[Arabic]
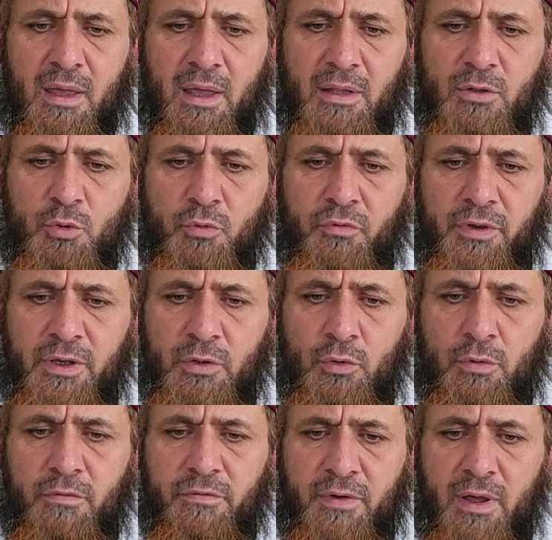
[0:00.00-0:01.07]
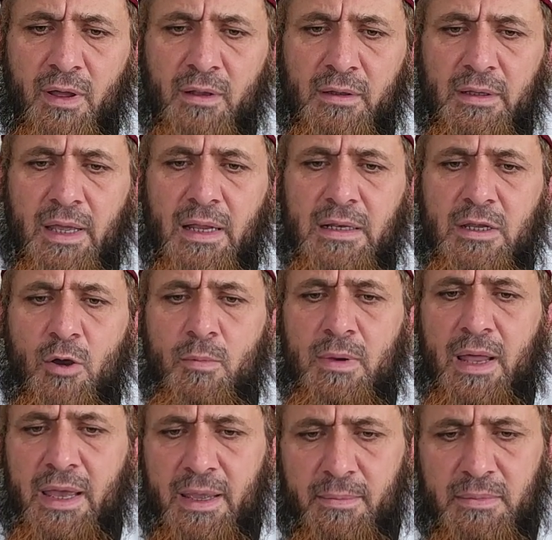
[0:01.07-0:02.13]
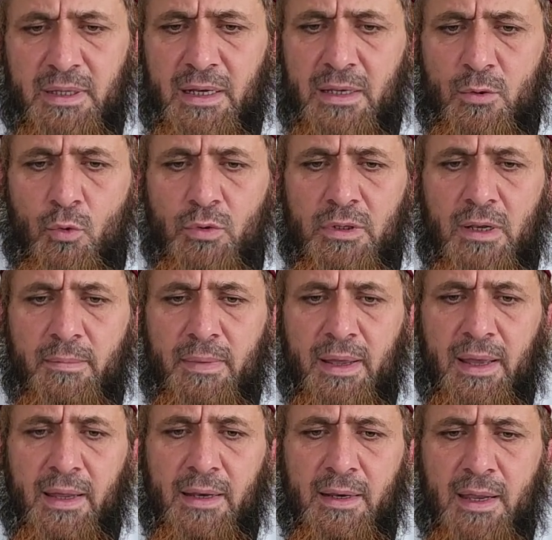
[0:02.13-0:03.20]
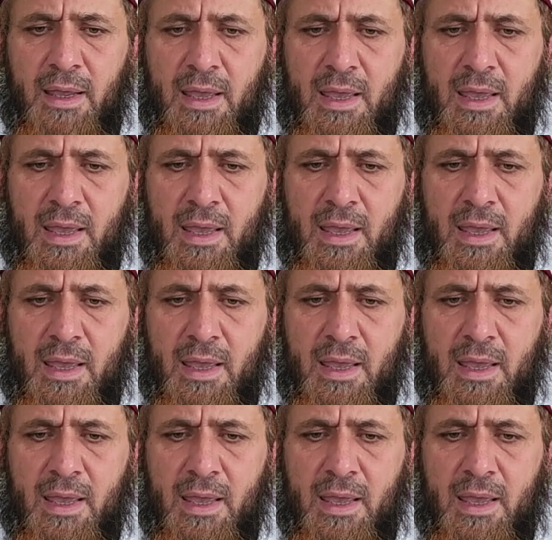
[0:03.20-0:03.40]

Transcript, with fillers: قد يفيدهم فقط لأنهم لا يمتلكون المال